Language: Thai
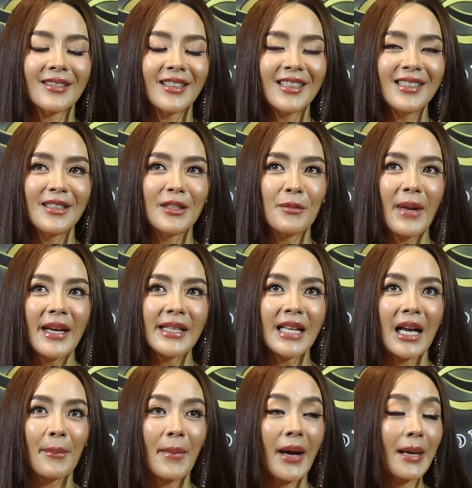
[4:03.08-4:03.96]
ก็คือไม่
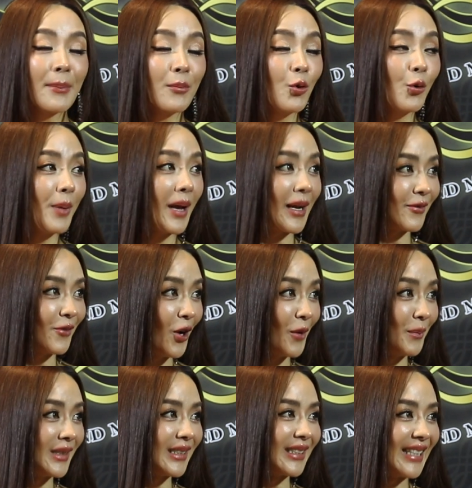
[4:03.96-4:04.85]
สามารถพูดแพลตฟอ
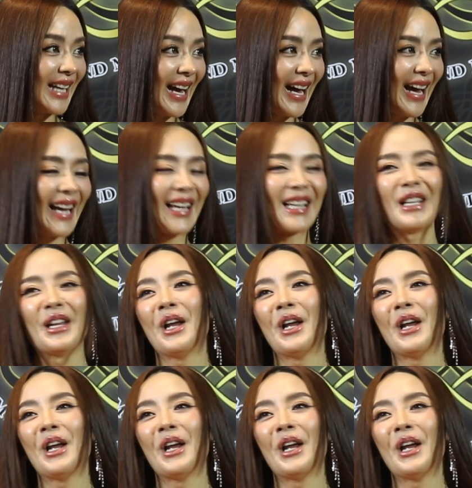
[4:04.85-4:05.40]
ร์มอื่นได้